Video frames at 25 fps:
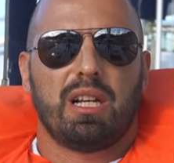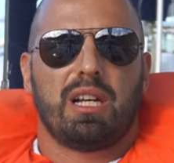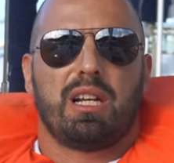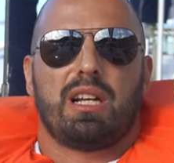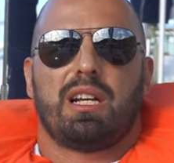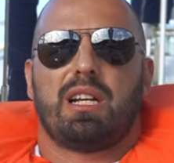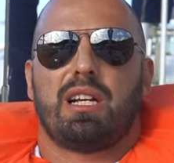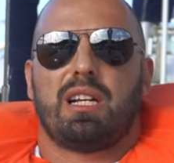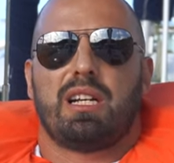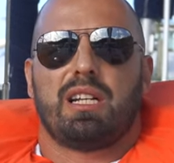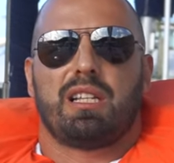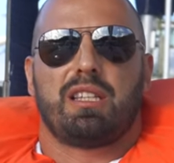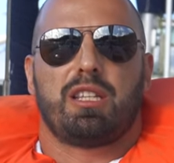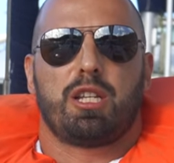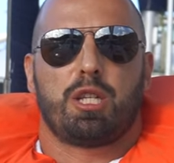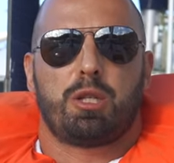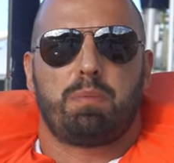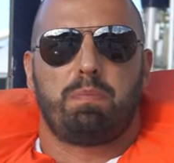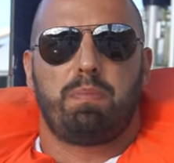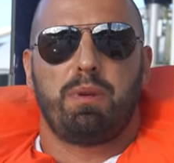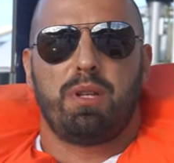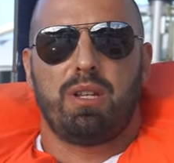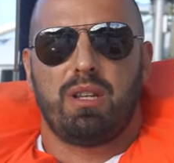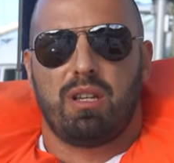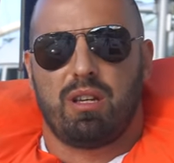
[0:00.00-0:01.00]
Э, на
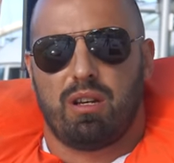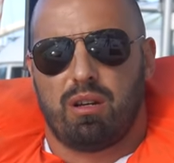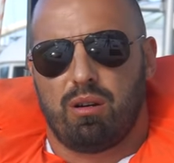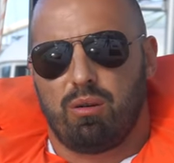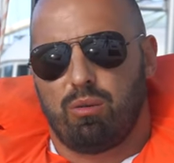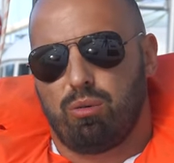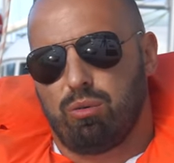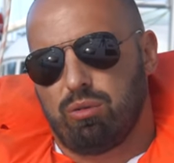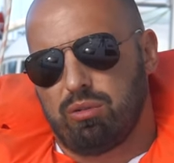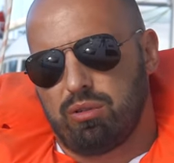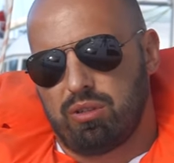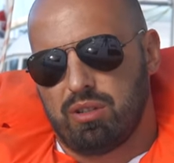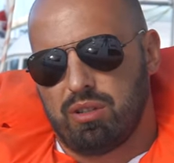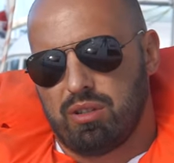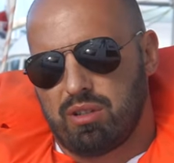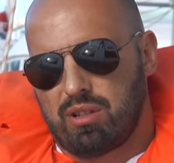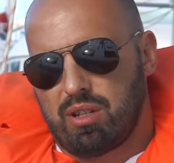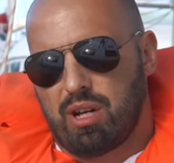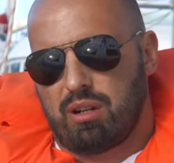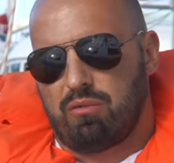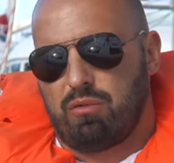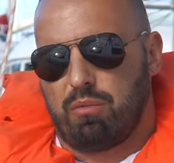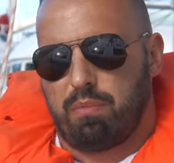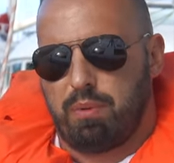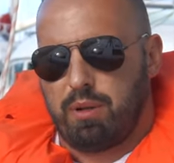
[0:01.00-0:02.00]
спине он,
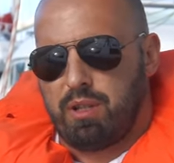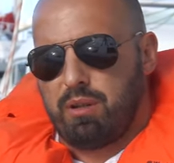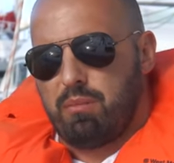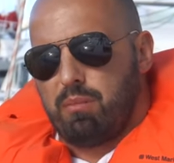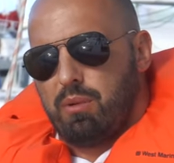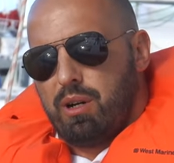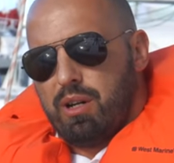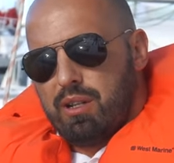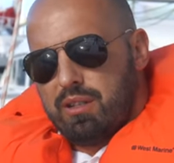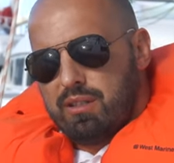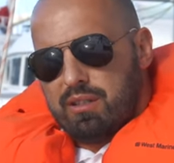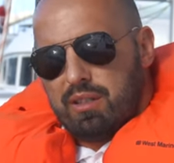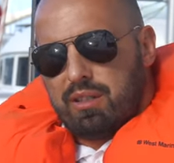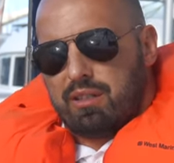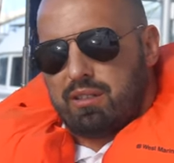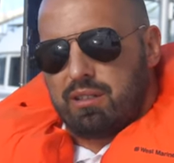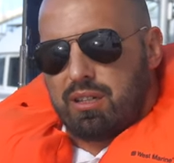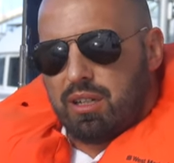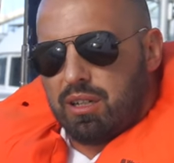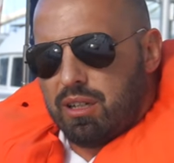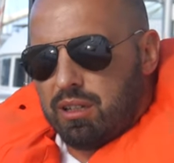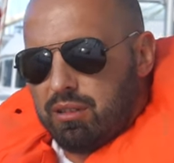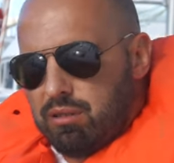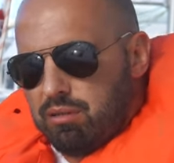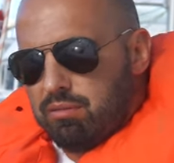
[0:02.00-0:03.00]
как вы понимаете,
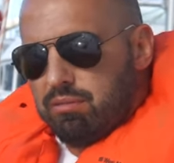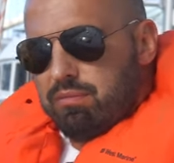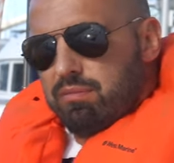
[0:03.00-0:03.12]
открыт.